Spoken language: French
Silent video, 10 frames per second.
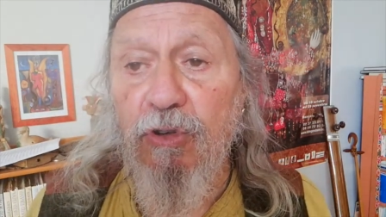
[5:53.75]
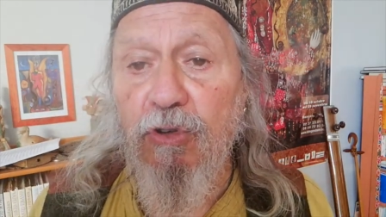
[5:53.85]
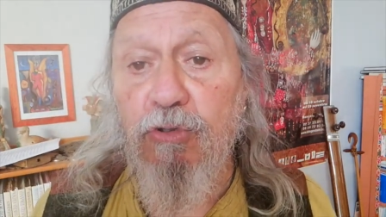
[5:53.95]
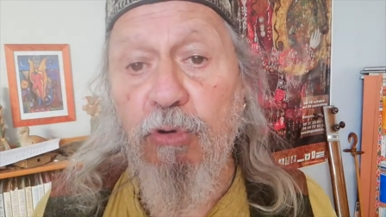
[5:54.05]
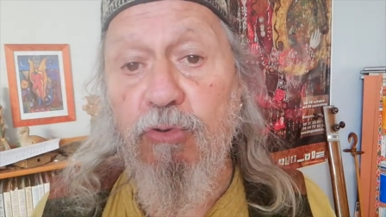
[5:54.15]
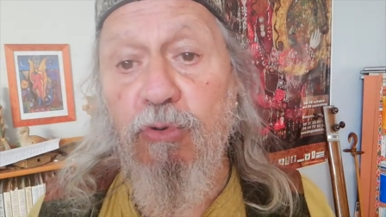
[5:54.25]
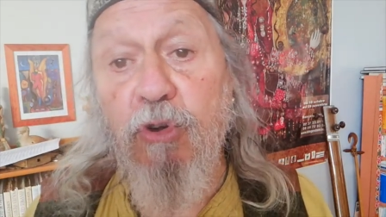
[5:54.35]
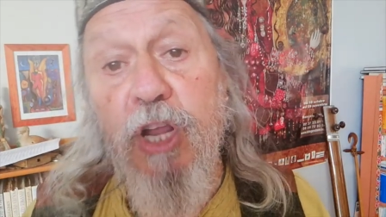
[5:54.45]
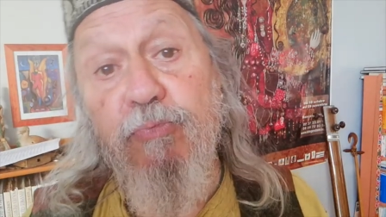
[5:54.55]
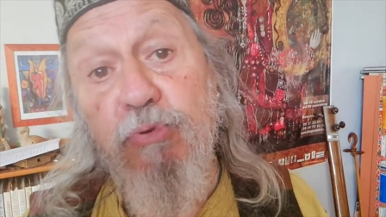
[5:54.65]
Surtout
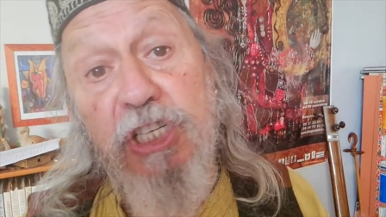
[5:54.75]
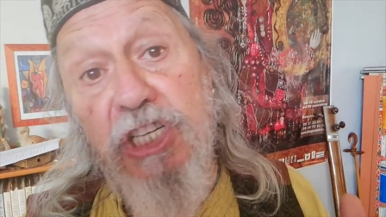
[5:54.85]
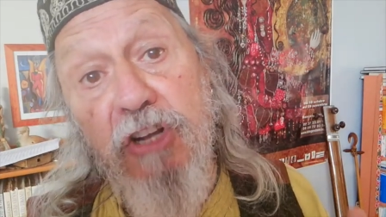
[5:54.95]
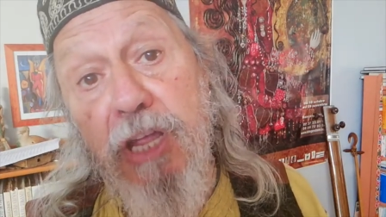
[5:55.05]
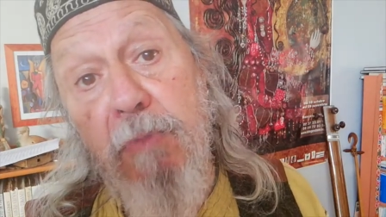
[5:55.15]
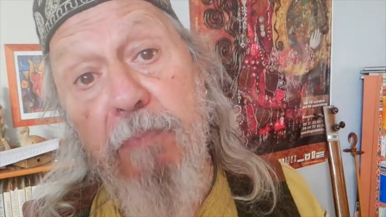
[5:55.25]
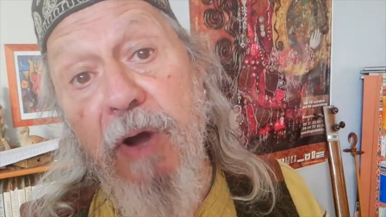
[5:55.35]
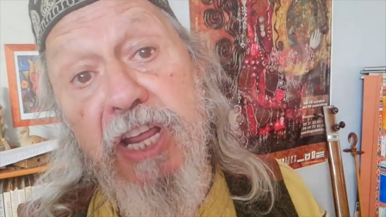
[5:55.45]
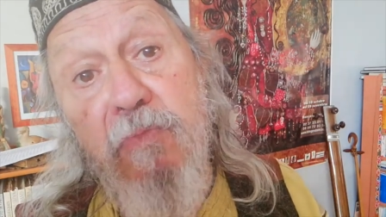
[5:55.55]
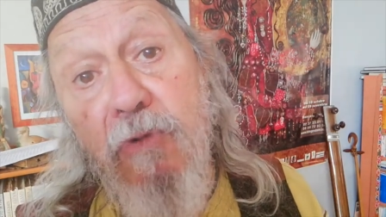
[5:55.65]
que les puissants n'aimaient pas les